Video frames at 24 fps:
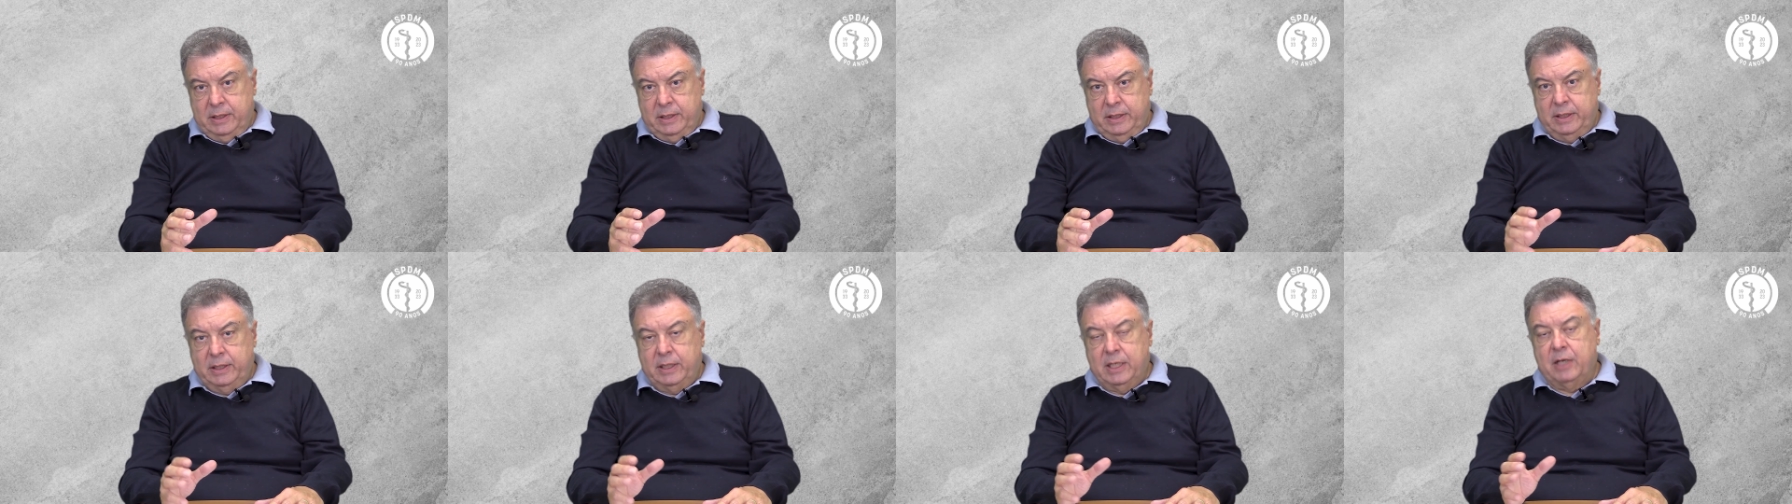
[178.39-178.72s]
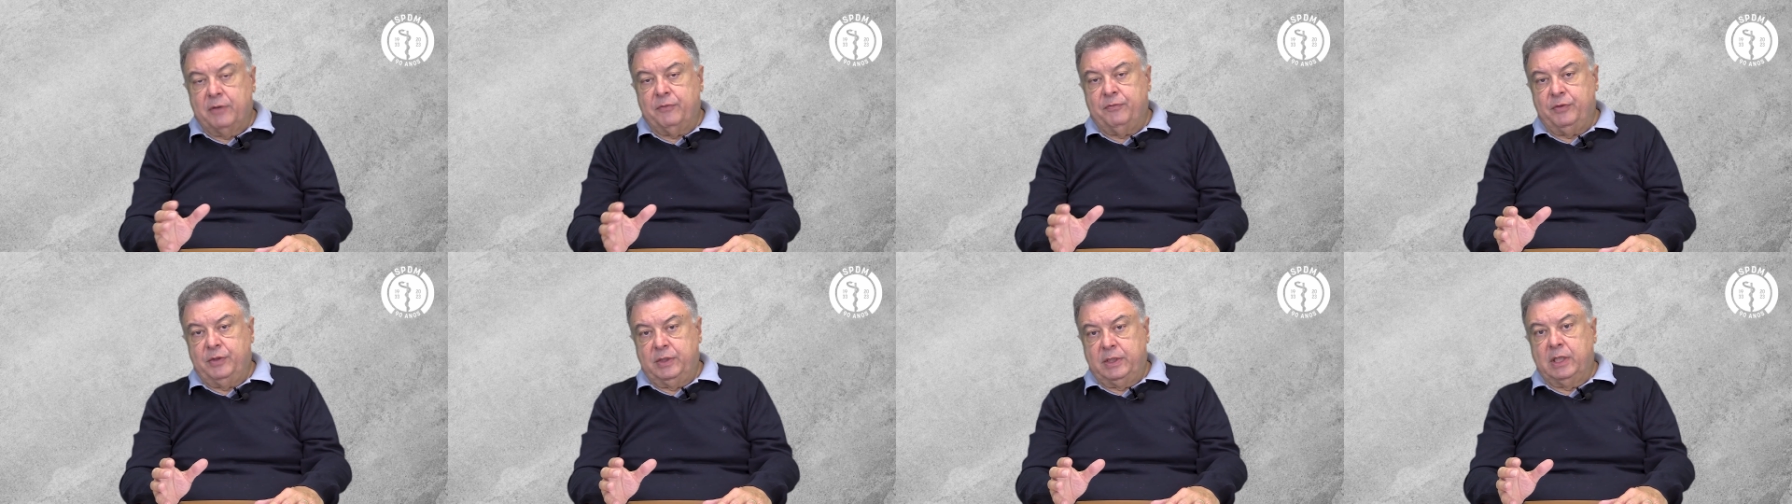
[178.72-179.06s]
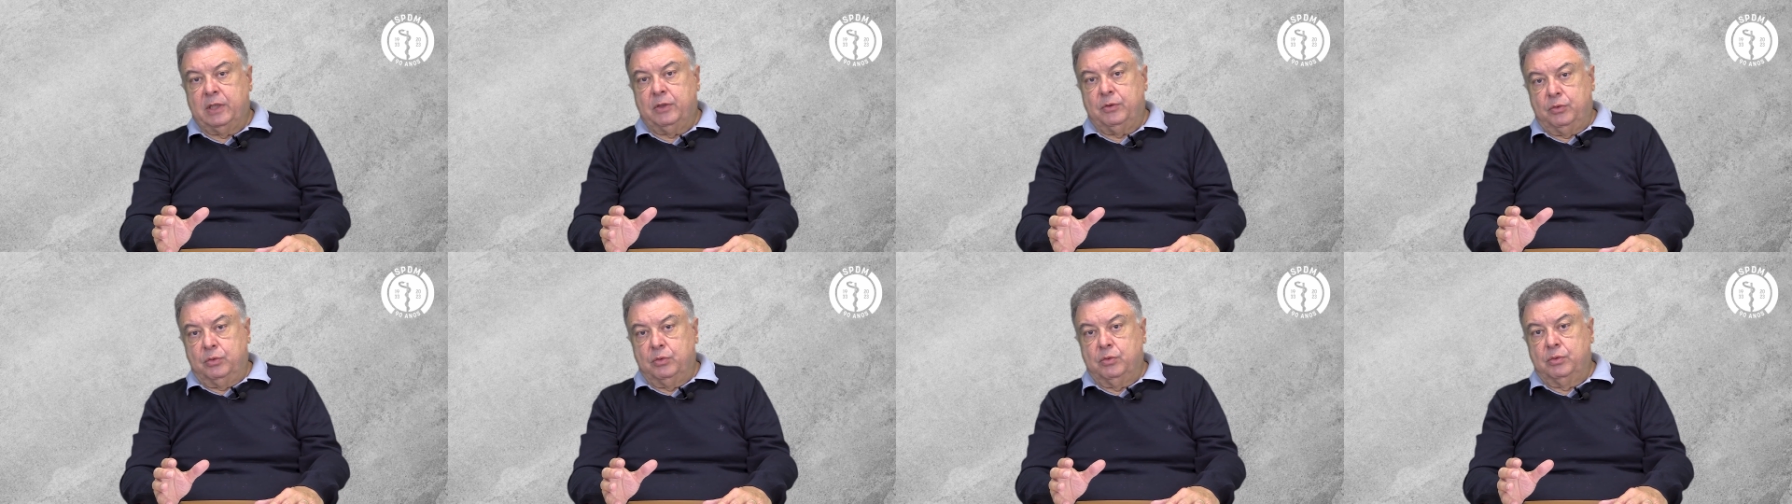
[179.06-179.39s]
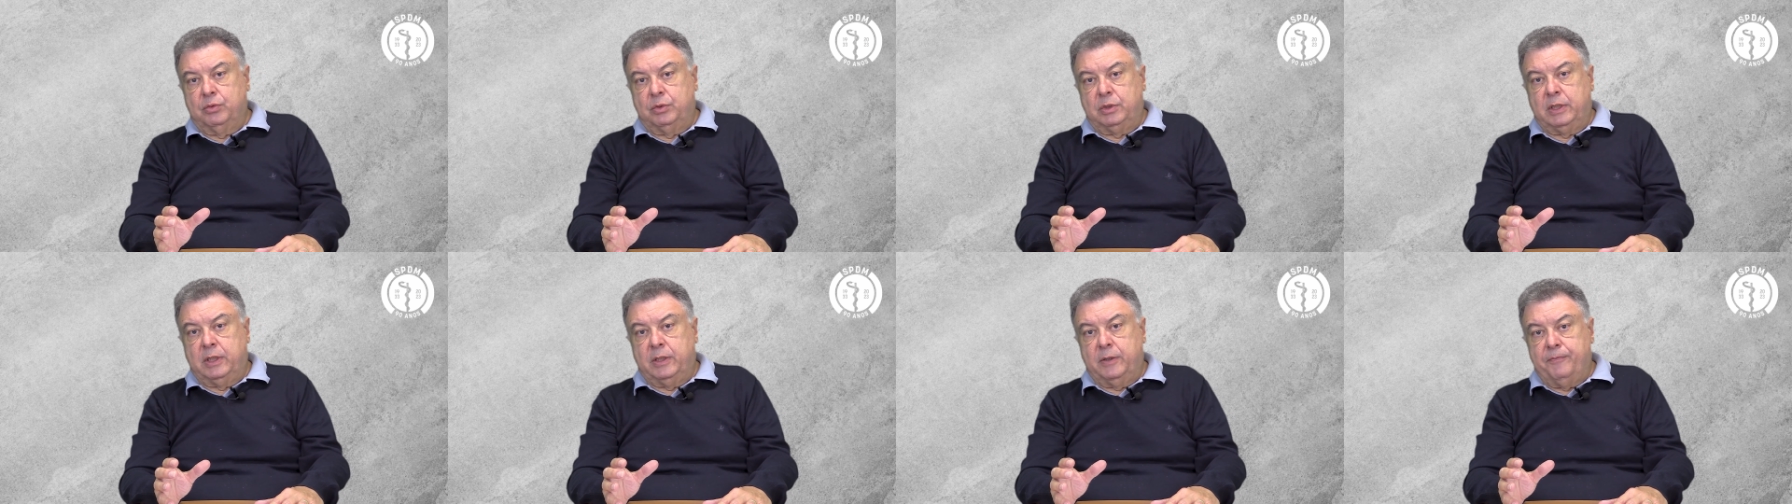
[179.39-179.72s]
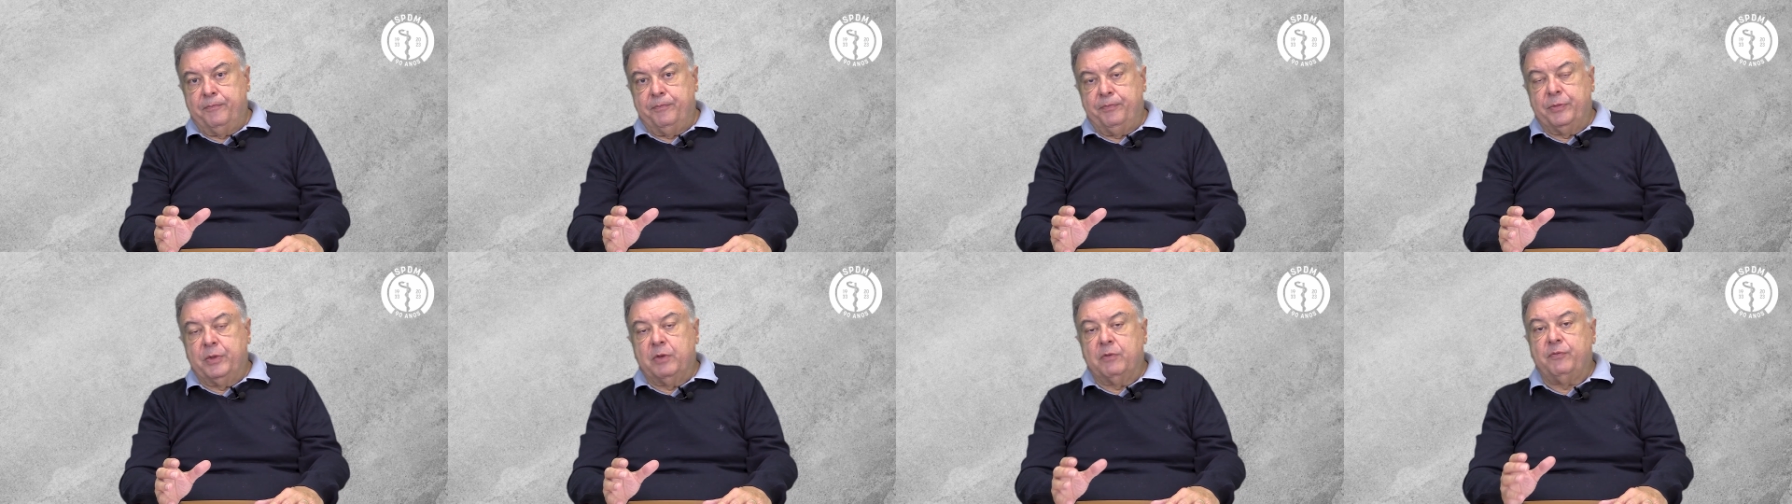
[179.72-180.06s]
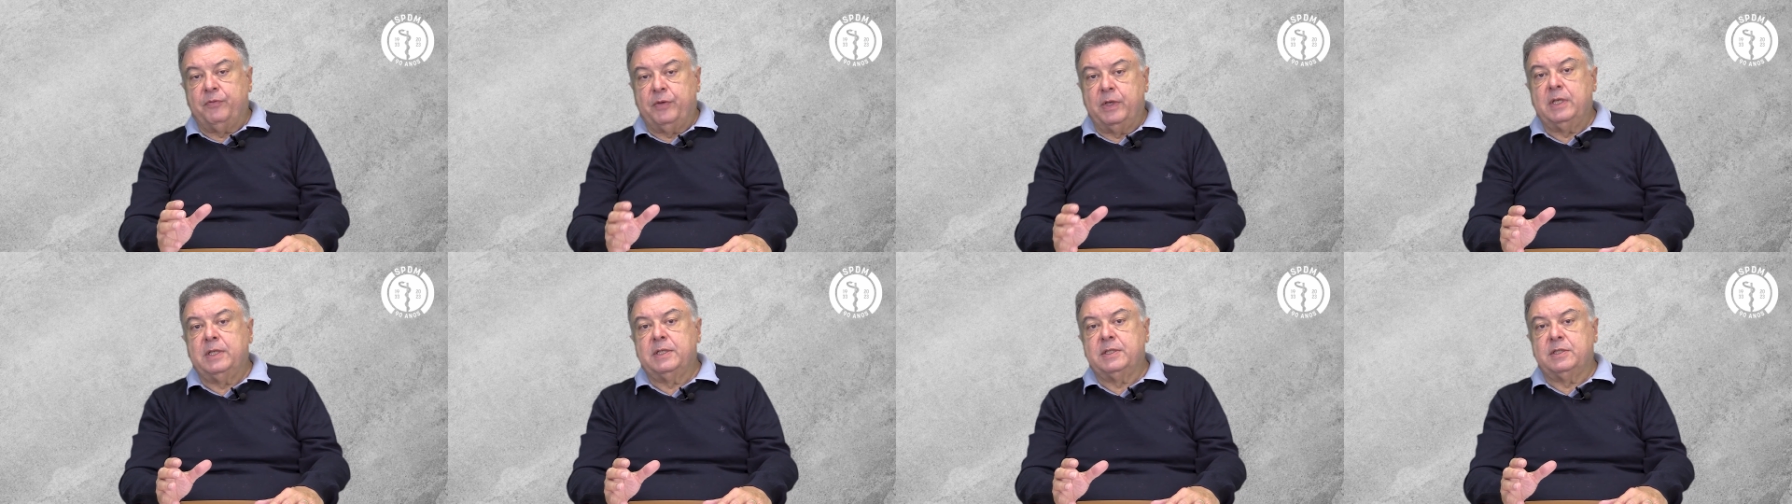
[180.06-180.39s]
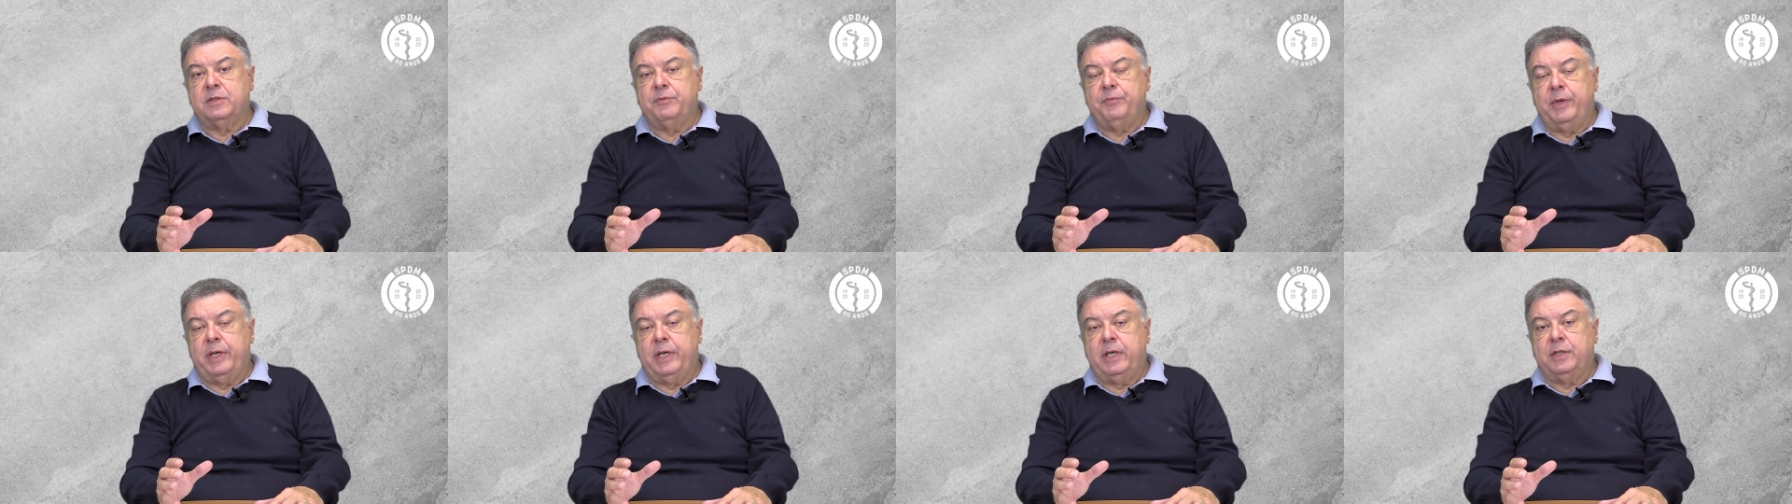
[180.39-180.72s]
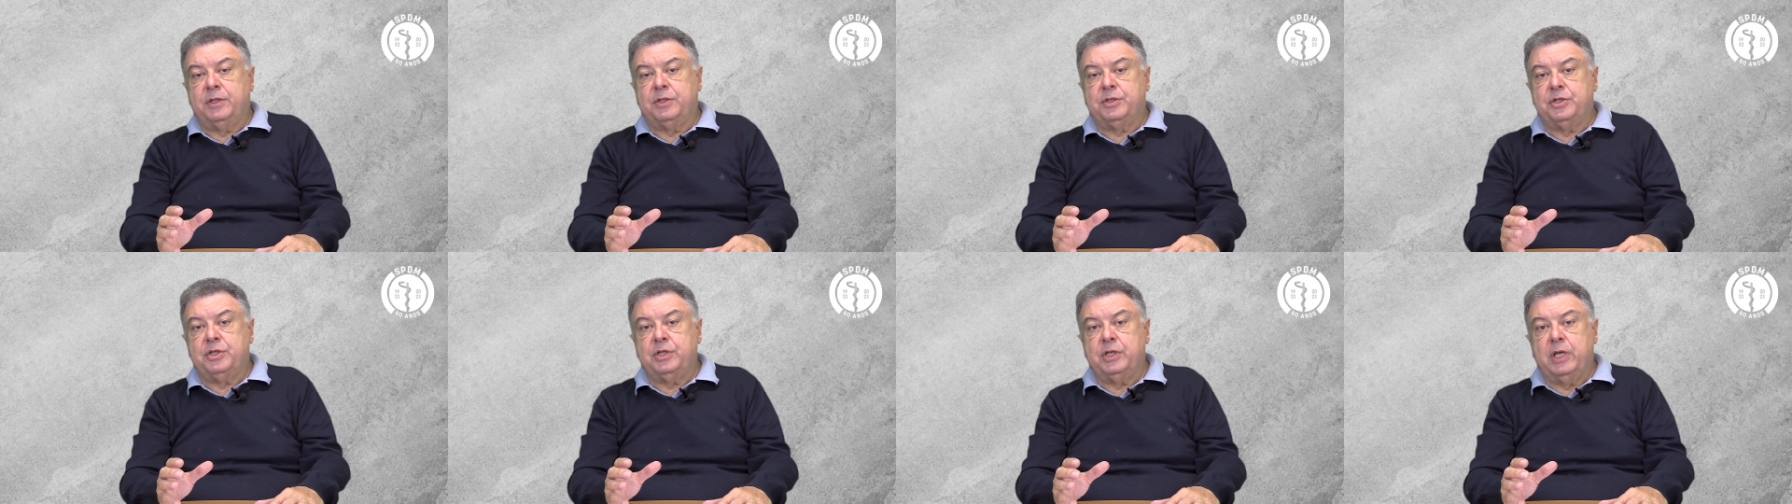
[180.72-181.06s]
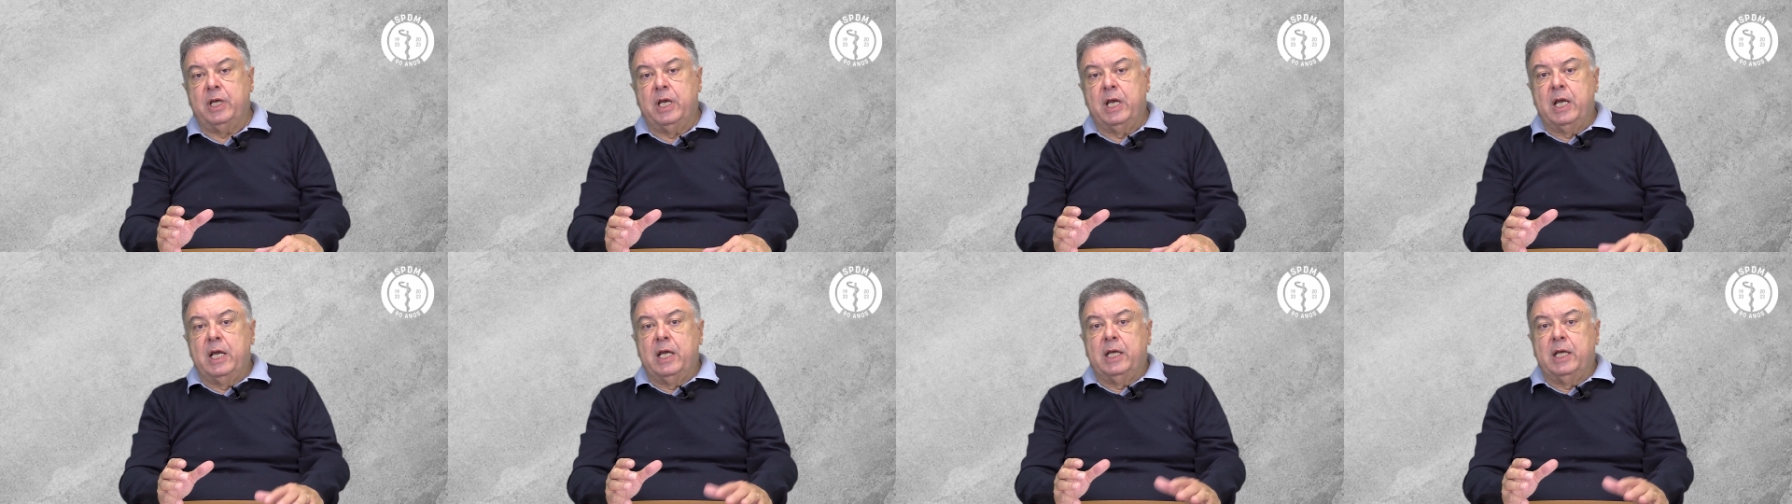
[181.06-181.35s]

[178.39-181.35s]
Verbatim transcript: e na vida adulta, felizmente,